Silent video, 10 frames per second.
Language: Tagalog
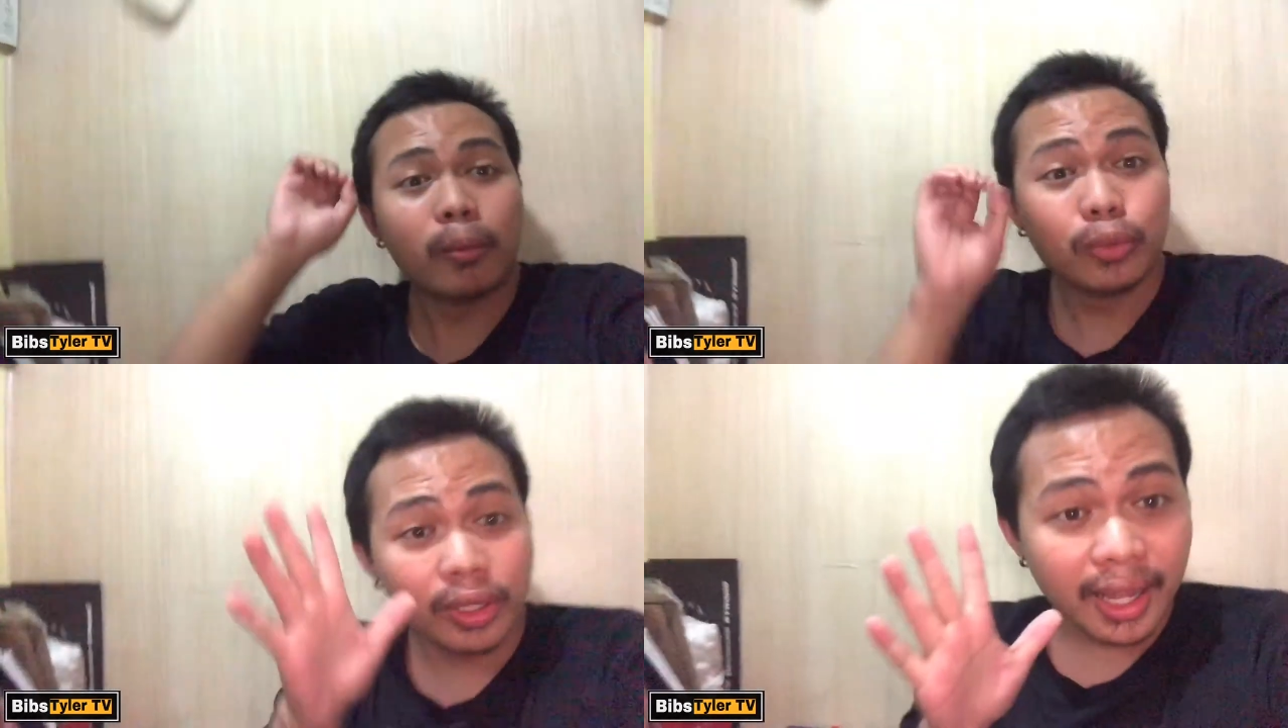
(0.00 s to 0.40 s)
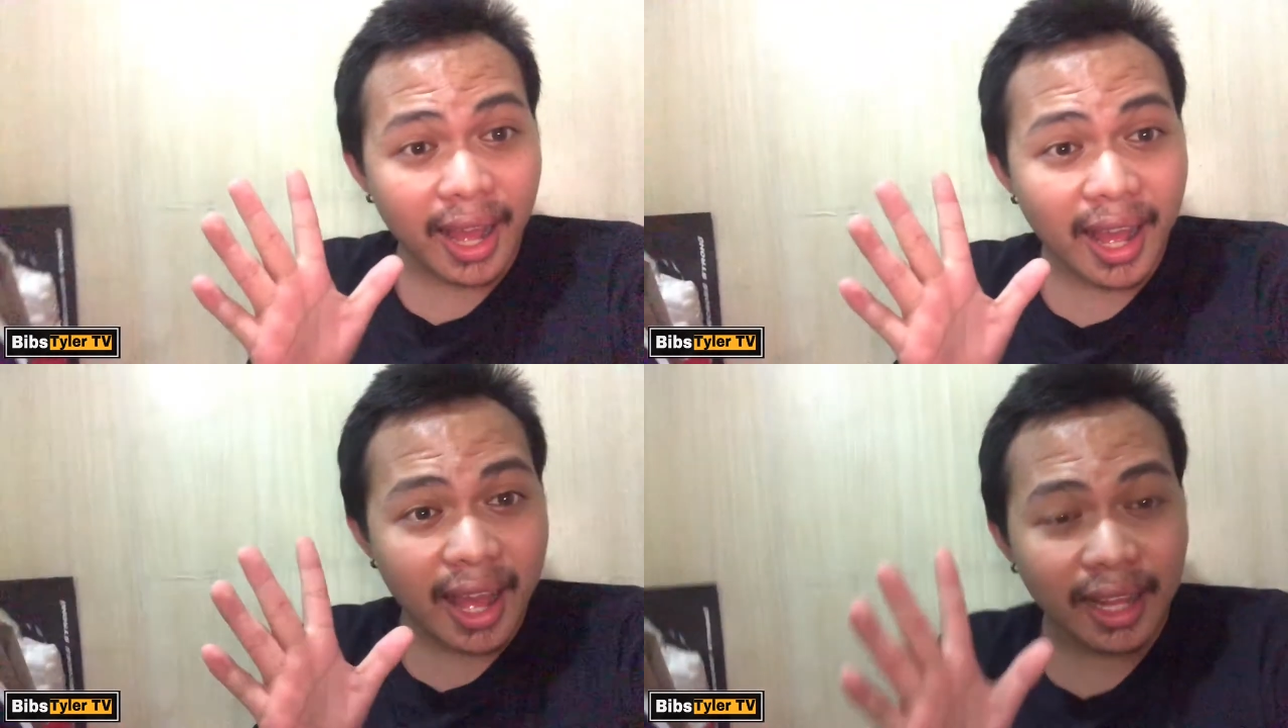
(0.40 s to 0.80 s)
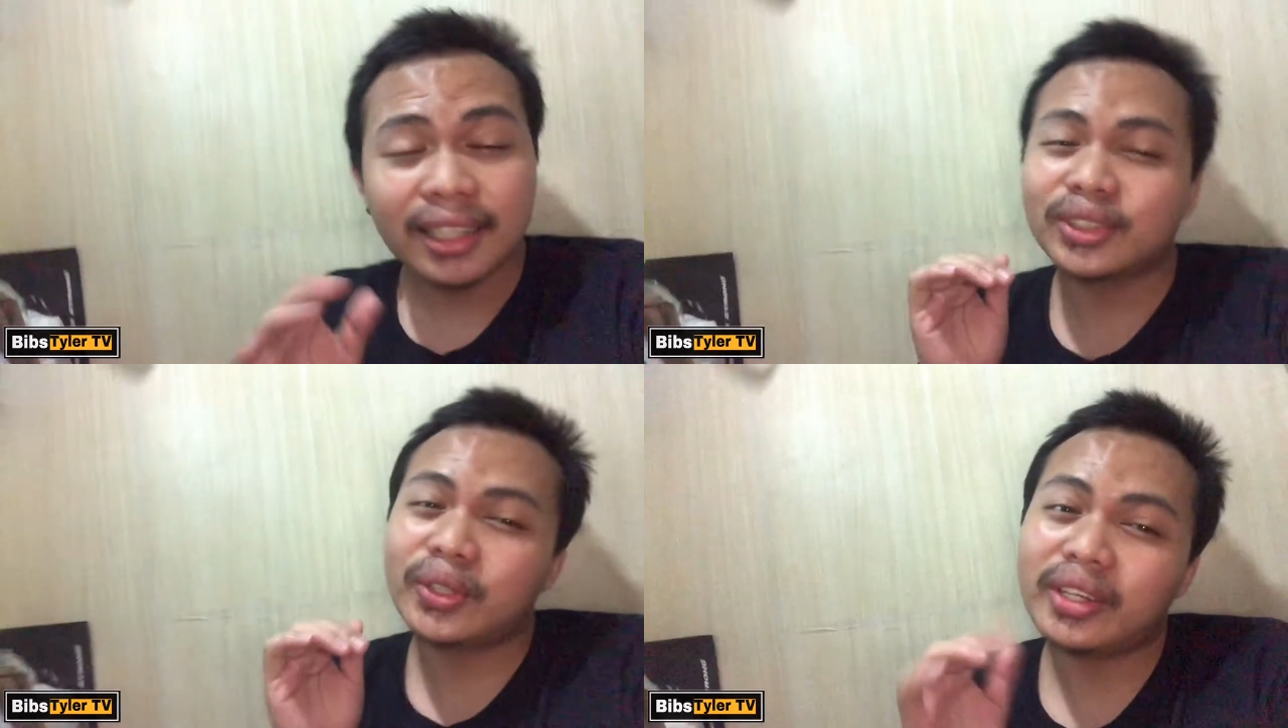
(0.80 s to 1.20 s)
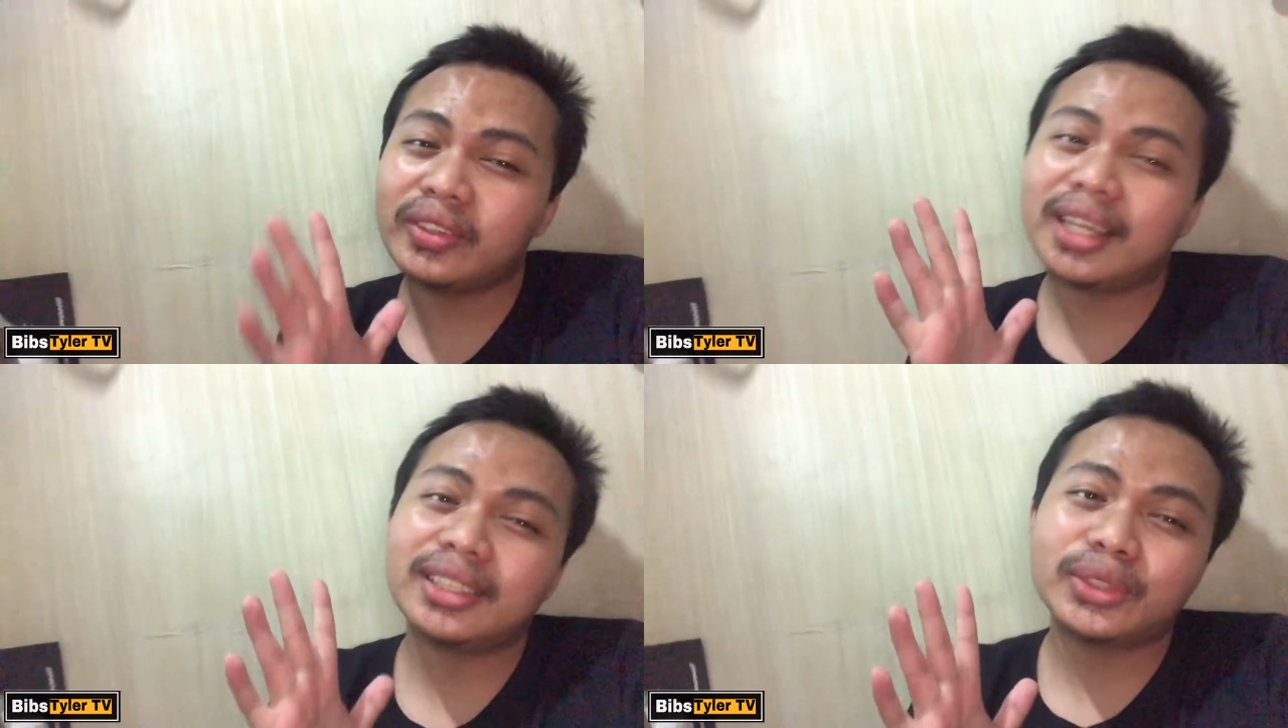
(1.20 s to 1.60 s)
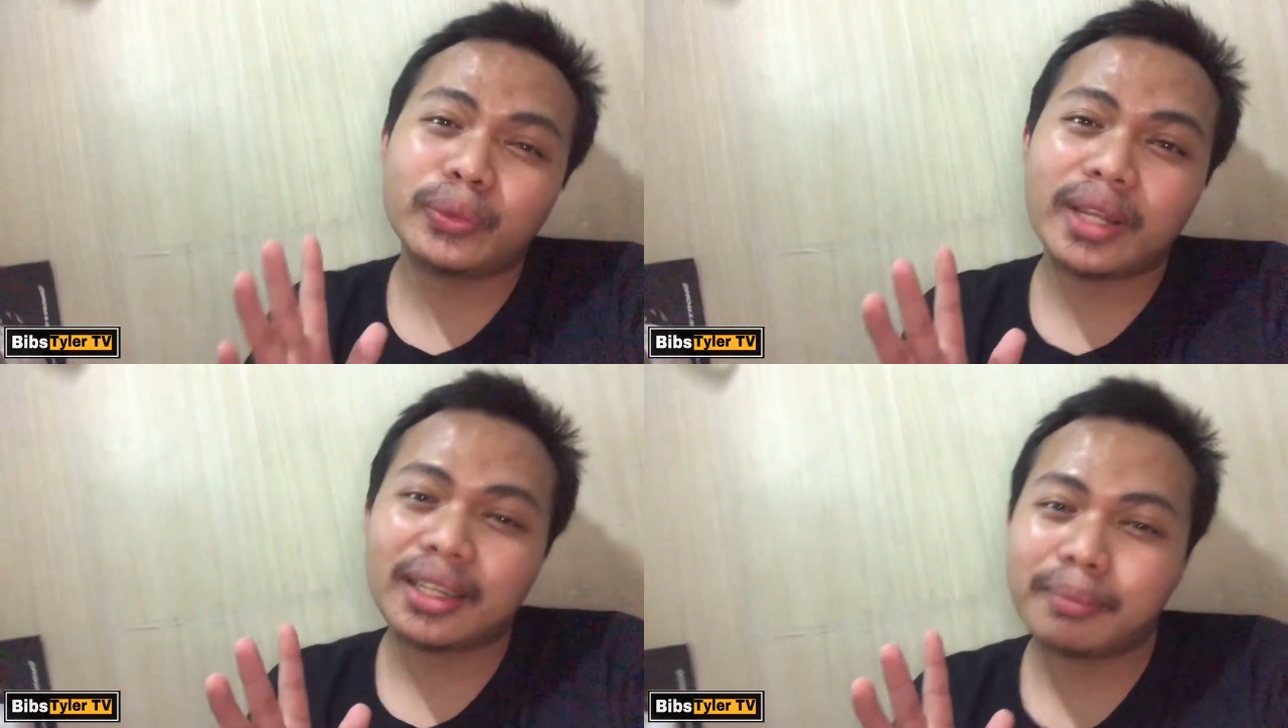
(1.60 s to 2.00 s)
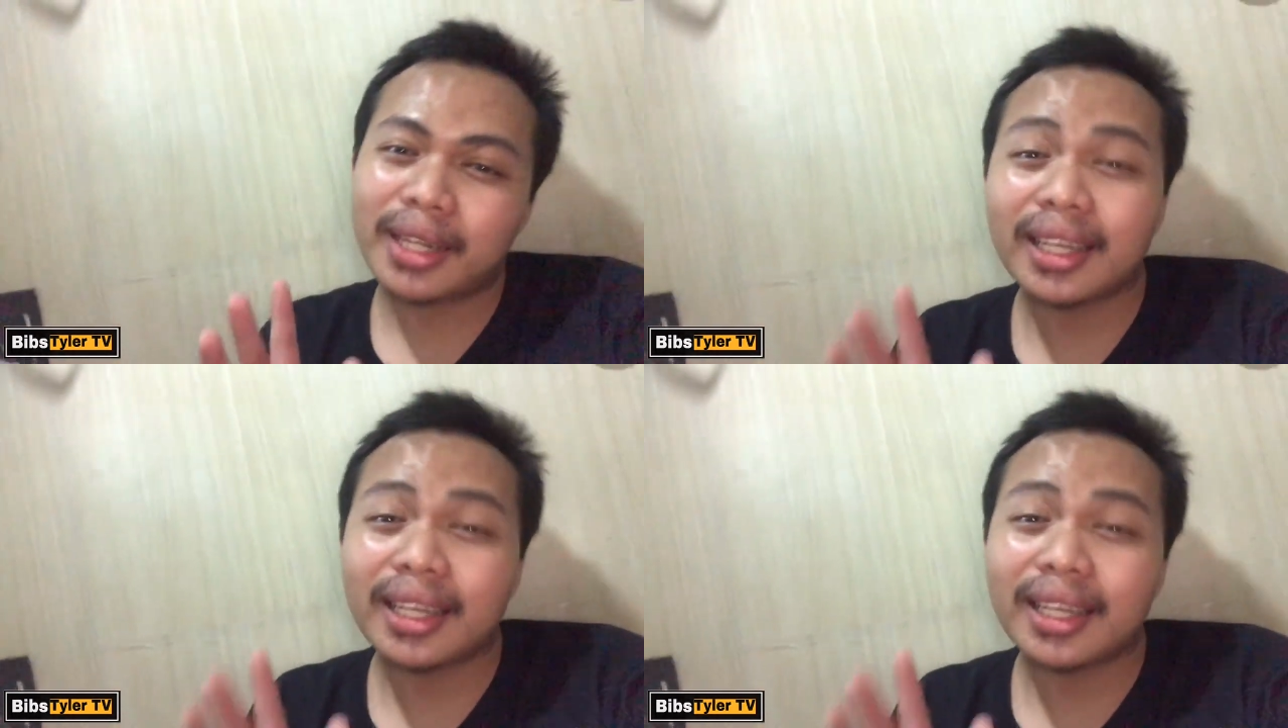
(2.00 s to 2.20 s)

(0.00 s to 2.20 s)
Bulaga. So ayun guys, so welcome back